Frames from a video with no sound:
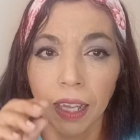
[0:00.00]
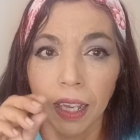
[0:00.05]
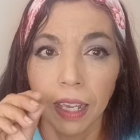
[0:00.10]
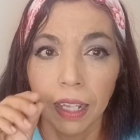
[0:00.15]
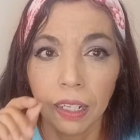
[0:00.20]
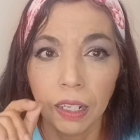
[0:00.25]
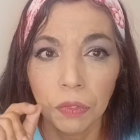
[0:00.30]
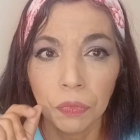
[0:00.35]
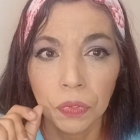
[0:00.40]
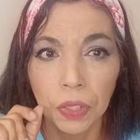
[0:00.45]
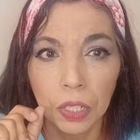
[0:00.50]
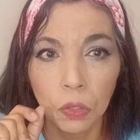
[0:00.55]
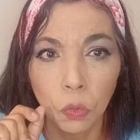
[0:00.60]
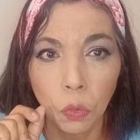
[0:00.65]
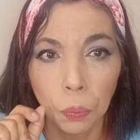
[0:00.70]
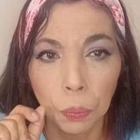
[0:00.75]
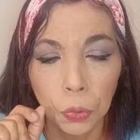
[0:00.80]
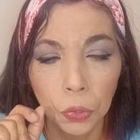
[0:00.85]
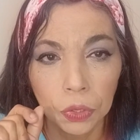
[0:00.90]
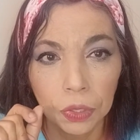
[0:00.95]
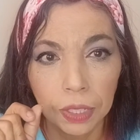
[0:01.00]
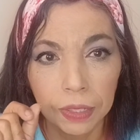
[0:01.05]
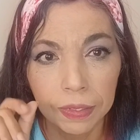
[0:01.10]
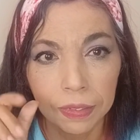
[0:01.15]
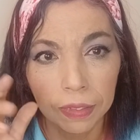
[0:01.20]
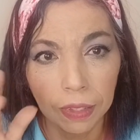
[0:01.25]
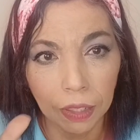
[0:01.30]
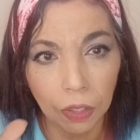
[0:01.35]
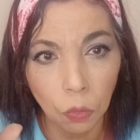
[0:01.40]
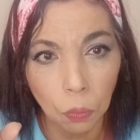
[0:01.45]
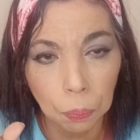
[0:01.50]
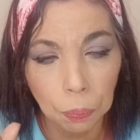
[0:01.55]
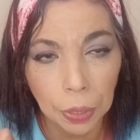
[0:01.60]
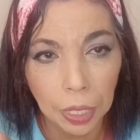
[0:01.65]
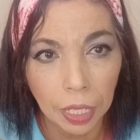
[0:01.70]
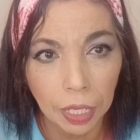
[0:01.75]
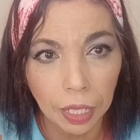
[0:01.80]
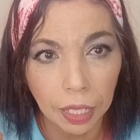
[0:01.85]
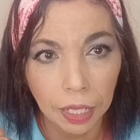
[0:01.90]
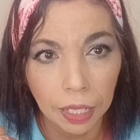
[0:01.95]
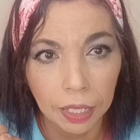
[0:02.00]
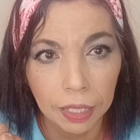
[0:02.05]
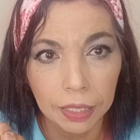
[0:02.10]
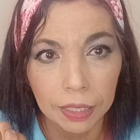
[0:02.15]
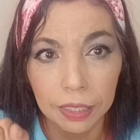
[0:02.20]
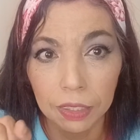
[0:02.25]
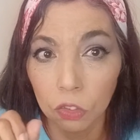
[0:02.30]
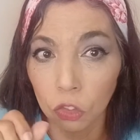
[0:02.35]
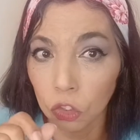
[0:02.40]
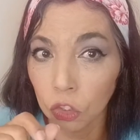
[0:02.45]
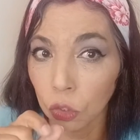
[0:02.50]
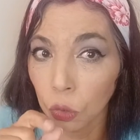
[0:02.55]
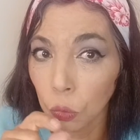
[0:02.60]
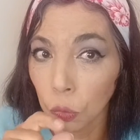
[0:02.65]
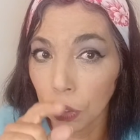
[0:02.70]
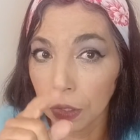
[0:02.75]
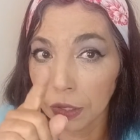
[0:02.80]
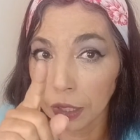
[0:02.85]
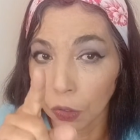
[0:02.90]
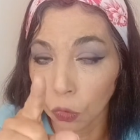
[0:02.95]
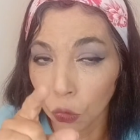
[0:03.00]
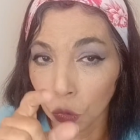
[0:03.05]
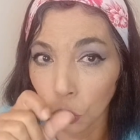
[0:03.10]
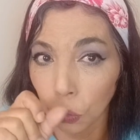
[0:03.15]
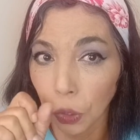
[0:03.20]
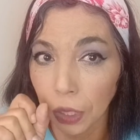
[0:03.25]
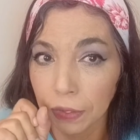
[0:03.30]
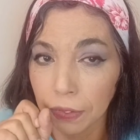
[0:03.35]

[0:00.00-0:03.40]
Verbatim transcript: Ela vem com proteção para anti-luz azul,